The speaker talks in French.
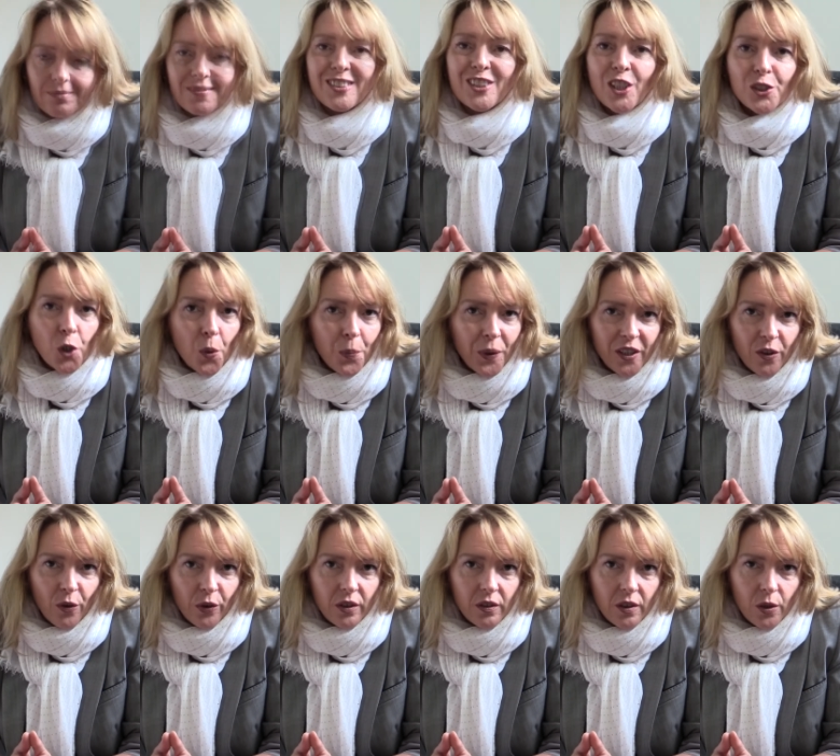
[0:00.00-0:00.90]
Notre
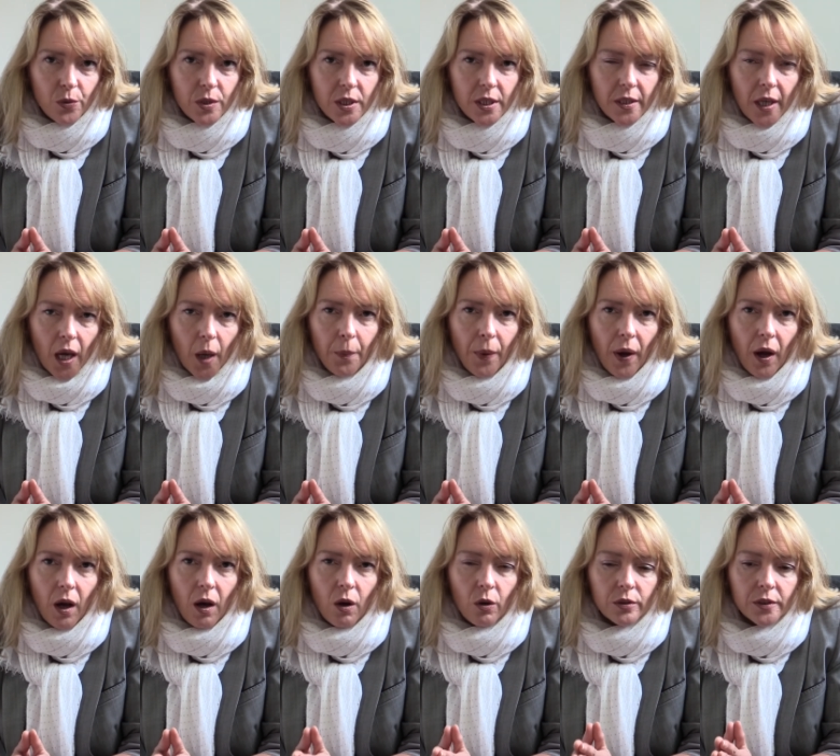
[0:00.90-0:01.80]
priorité au
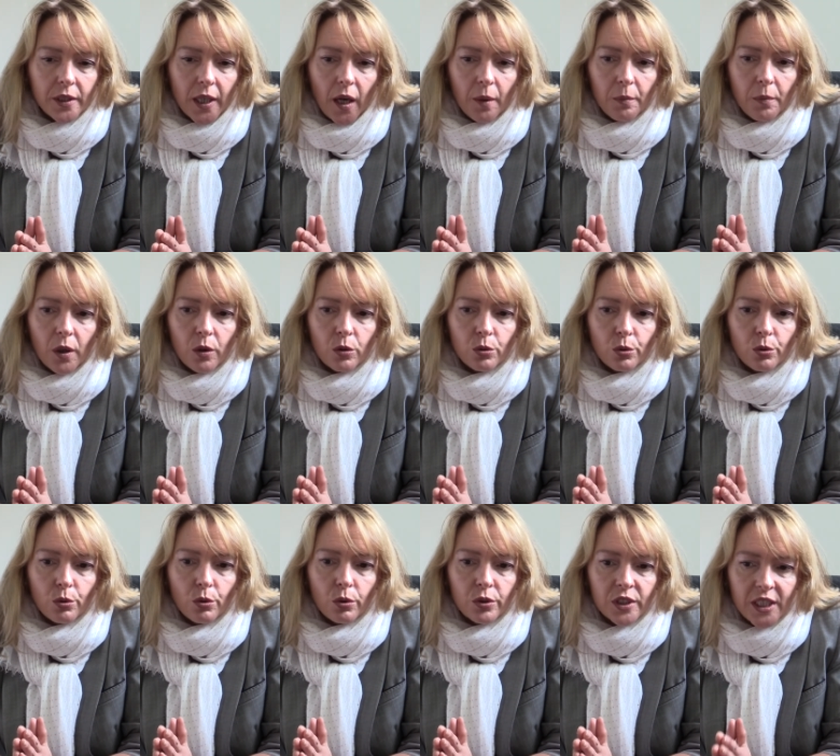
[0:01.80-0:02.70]
CINERPA en termes
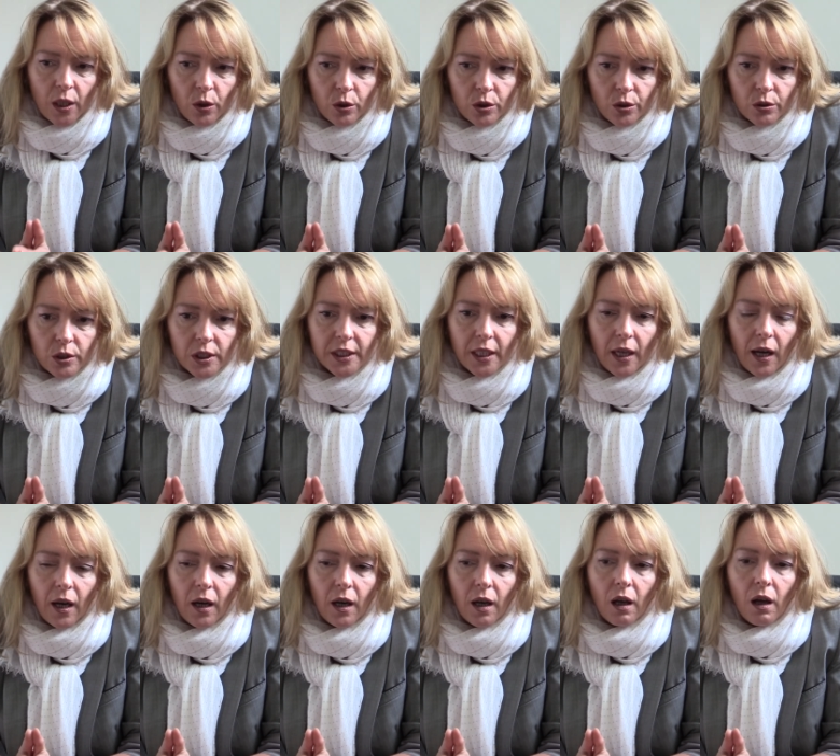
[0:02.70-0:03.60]
de dialogue
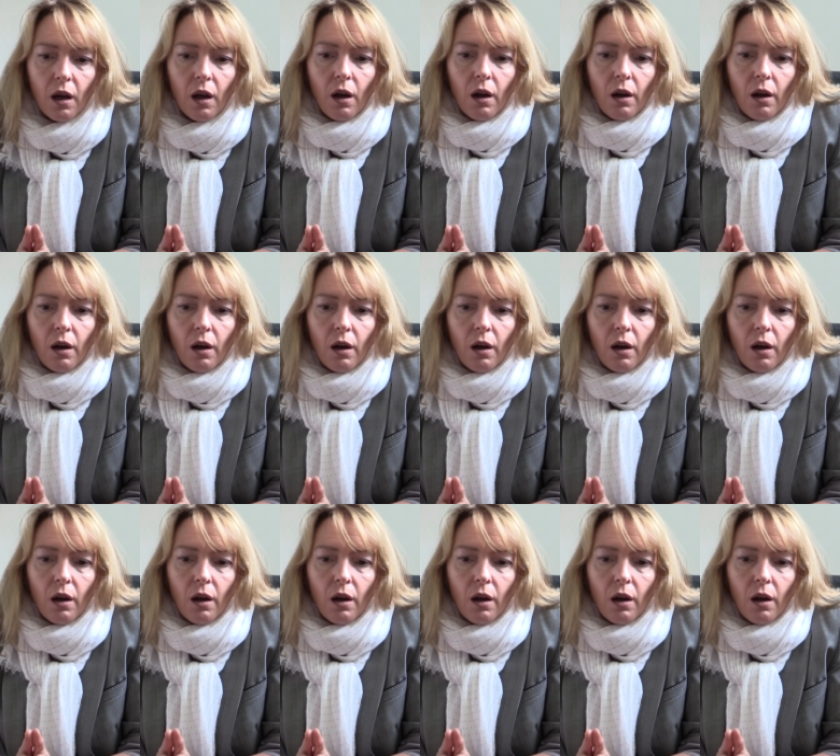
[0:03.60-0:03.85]
social